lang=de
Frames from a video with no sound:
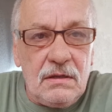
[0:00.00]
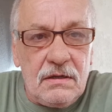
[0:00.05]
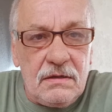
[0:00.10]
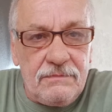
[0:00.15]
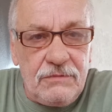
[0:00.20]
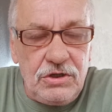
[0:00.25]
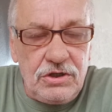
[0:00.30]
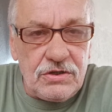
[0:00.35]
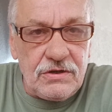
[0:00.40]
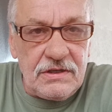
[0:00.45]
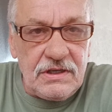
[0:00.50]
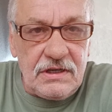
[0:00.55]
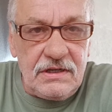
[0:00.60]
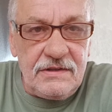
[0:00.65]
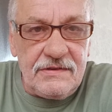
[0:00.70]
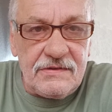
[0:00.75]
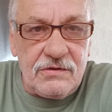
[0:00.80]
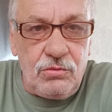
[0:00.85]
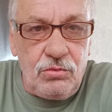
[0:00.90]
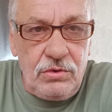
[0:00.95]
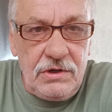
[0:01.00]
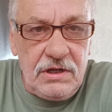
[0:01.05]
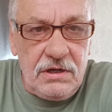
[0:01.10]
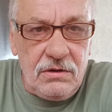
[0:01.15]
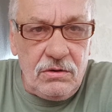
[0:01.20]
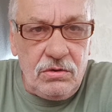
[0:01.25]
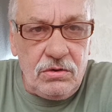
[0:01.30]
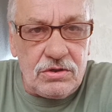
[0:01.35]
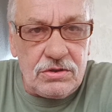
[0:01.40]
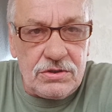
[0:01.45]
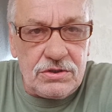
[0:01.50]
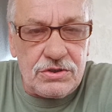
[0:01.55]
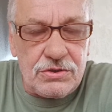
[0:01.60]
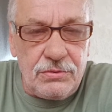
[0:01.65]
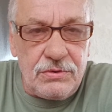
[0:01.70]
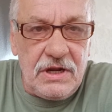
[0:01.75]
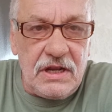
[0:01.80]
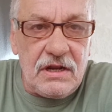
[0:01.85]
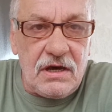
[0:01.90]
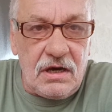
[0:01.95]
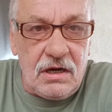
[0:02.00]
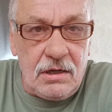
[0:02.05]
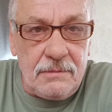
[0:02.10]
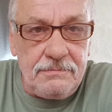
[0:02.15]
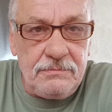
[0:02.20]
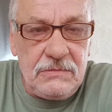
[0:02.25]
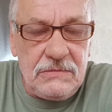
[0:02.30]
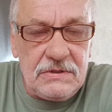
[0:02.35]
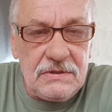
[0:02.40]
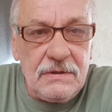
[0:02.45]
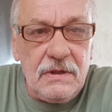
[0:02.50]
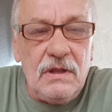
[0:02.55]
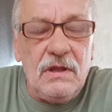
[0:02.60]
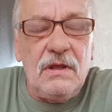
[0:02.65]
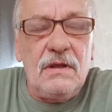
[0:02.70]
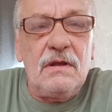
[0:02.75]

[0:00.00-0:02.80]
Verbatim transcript: wünsche euch alles Gute noch, schönen Abend